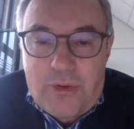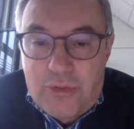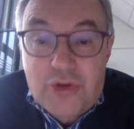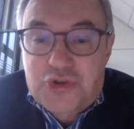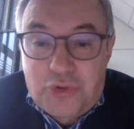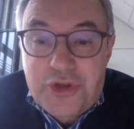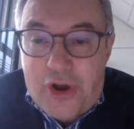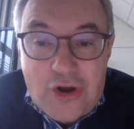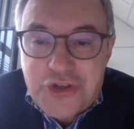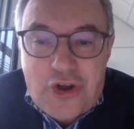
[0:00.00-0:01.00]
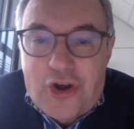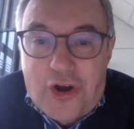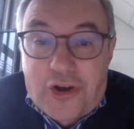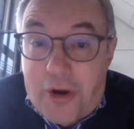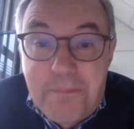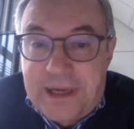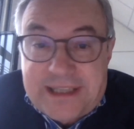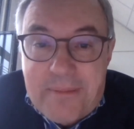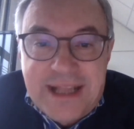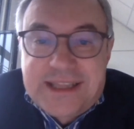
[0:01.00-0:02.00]
eh, uno studioso
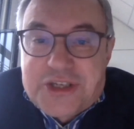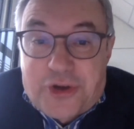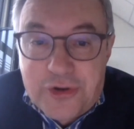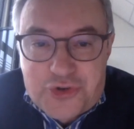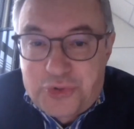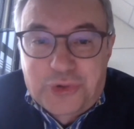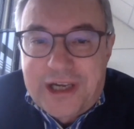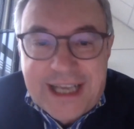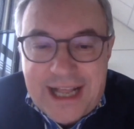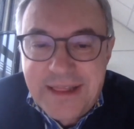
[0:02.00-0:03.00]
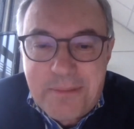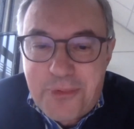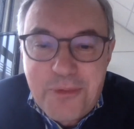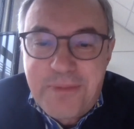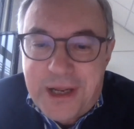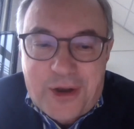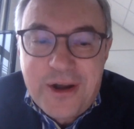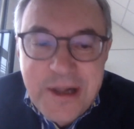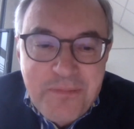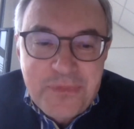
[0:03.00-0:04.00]
completamente sconosciuto al grande pubblico.